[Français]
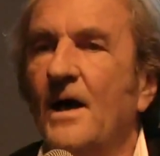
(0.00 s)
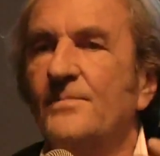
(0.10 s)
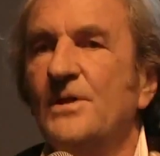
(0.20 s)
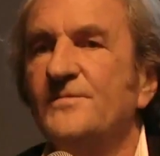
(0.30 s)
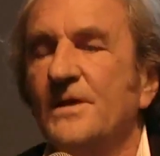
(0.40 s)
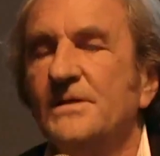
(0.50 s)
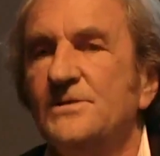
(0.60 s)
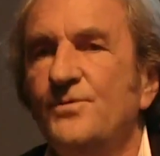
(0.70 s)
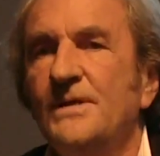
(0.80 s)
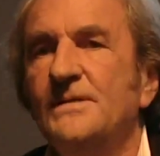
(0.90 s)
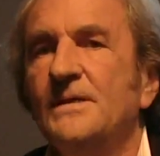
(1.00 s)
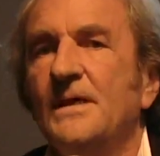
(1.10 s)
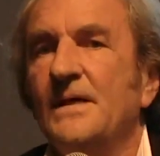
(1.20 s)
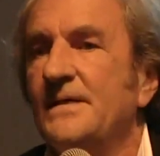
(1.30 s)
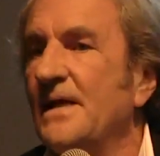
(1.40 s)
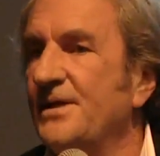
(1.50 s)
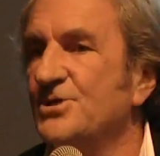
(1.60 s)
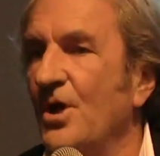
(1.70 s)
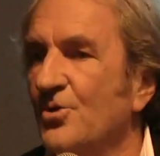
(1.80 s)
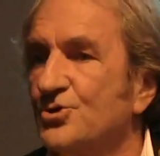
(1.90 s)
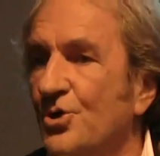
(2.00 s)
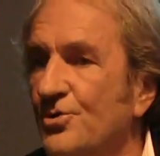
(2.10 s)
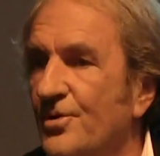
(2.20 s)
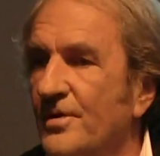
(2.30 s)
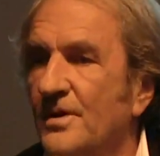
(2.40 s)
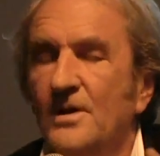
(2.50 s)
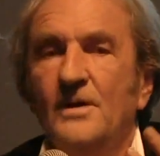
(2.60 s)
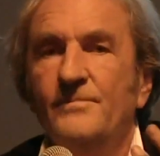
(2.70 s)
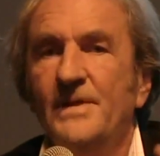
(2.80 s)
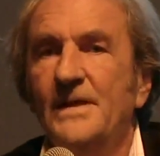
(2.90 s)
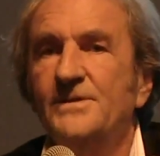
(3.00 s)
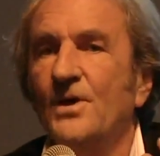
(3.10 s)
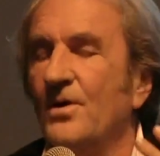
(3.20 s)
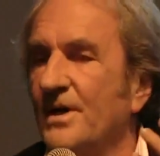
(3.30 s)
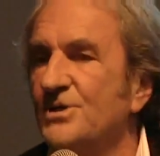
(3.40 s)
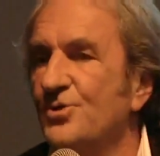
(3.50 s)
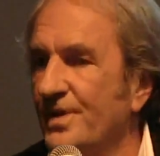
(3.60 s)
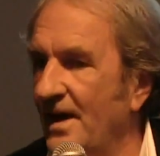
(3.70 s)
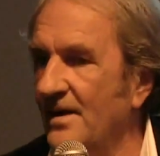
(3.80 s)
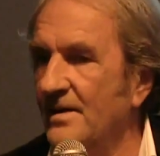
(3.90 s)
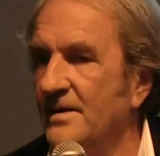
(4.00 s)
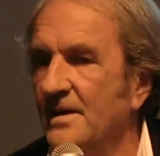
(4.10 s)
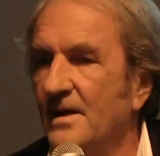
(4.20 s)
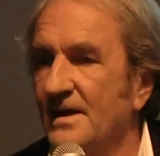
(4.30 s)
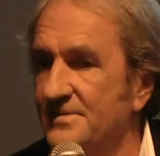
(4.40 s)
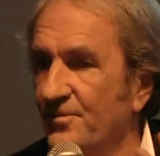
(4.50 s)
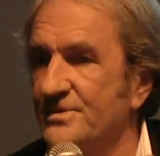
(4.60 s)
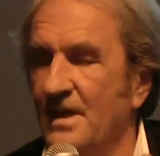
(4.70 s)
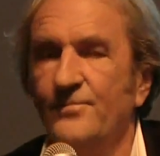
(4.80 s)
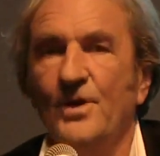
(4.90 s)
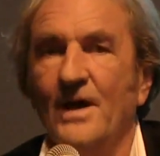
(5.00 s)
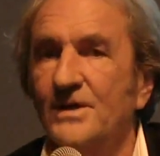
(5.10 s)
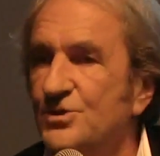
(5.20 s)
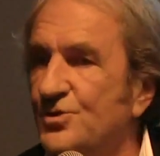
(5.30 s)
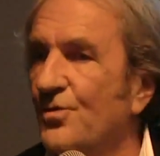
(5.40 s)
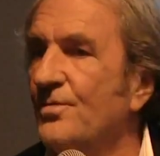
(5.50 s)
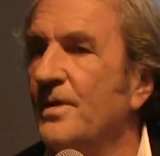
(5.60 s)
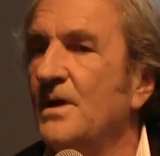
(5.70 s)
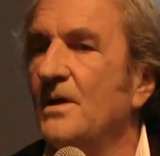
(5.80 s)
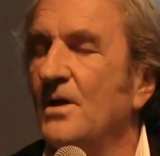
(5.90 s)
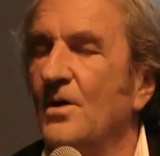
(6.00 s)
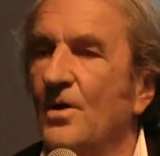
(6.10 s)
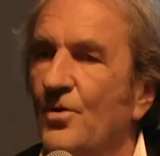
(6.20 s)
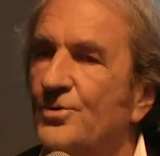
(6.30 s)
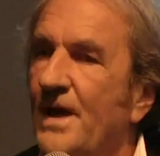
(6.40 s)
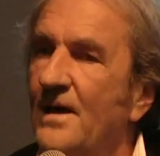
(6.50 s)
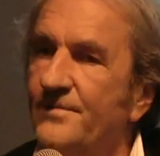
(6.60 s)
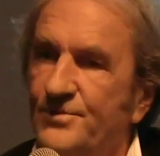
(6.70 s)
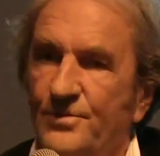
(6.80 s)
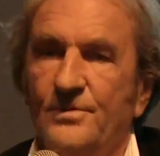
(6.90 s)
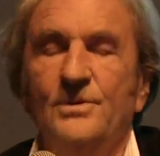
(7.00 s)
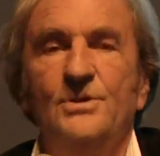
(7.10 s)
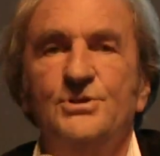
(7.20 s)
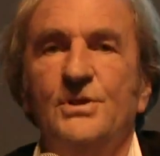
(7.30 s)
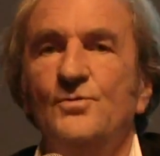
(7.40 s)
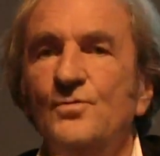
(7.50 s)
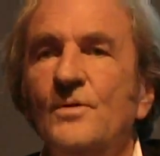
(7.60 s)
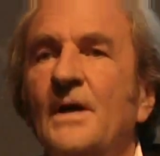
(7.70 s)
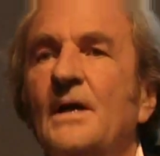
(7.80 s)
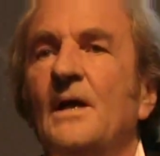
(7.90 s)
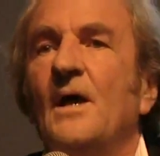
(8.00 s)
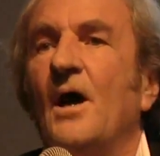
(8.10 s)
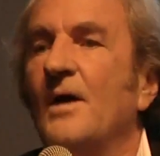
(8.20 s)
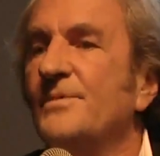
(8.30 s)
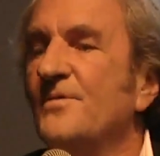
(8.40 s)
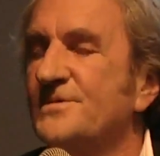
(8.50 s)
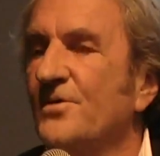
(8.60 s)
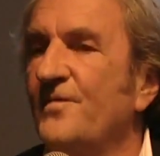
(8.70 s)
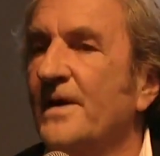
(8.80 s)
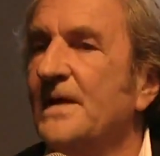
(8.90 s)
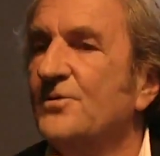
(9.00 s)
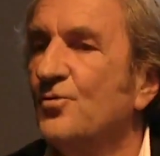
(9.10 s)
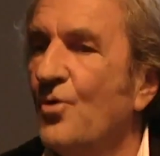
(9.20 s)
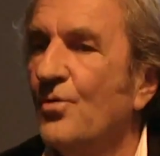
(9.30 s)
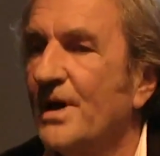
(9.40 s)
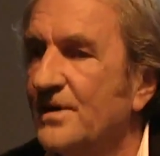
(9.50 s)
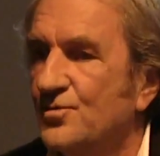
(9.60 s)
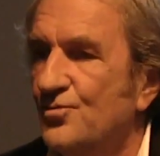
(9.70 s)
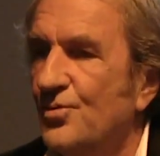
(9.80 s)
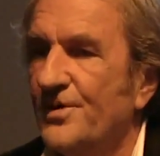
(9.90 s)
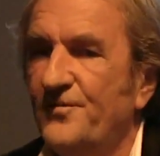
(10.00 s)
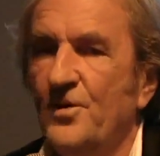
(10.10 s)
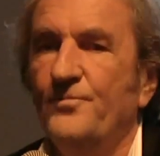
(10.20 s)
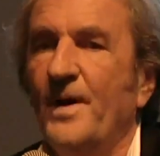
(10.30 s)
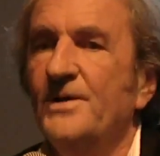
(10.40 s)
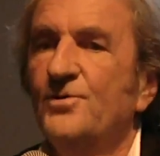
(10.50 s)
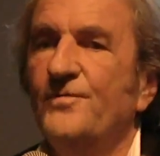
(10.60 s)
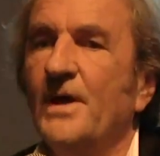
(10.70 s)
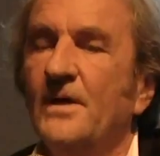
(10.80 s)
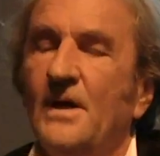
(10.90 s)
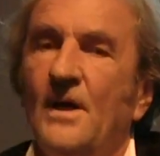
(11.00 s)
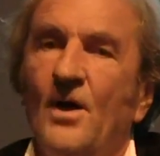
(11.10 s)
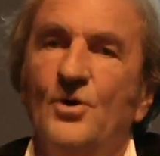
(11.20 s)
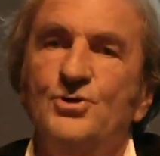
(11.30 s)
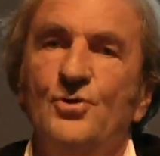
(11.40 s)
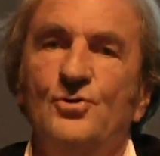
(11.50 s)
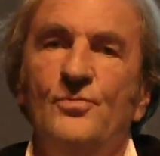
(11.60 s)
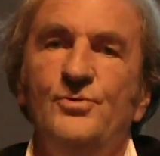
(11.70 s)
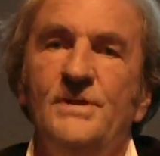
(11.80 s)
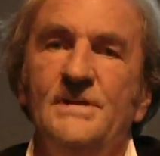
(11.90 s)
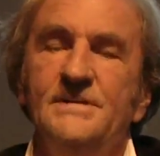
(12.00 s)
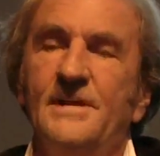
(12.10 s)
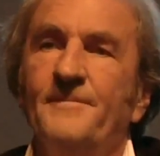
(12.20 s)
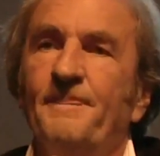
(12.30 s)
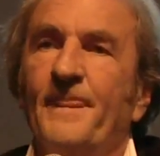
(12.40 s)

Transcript: En 1918, il est déjà un jeune militant régional, responsable de la région euh, Rhône-Alpes euh, chez nous. En 1920, il est au Congrès de Tours, il fait le pas, il devient un jeune communiste.